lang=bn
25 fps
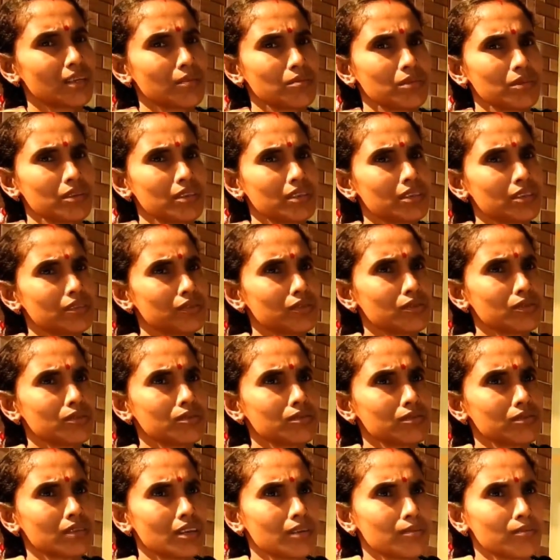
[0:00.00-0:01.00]
ইনকামকে মানে, কিছু
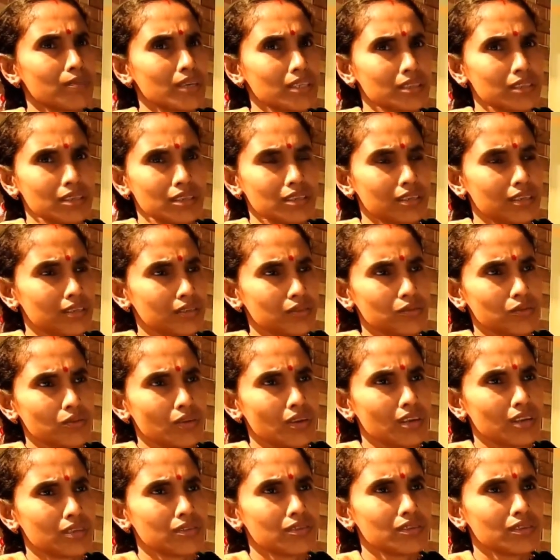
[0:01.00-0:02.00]
বাচ্চাদের কিছু
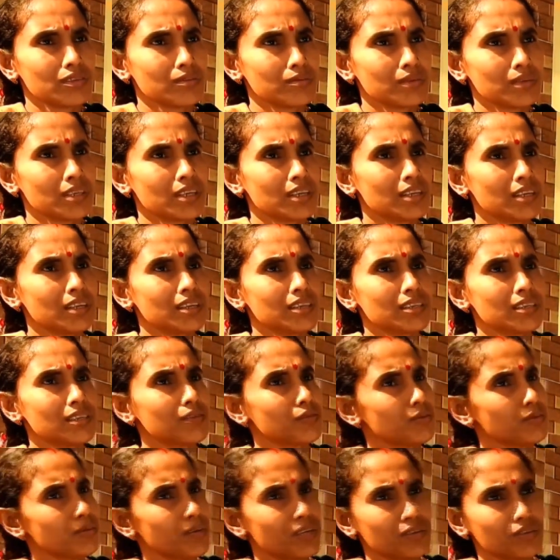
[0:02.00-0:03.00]
করার জন্য আমি এখানে
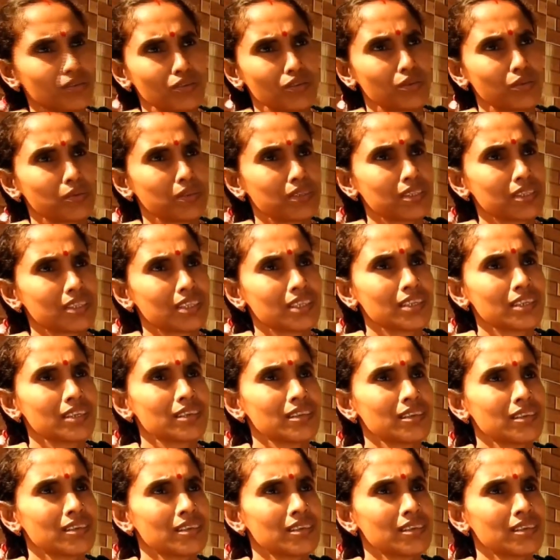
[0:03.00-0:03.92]
এসে খুব আনন্দ পাচ্ছি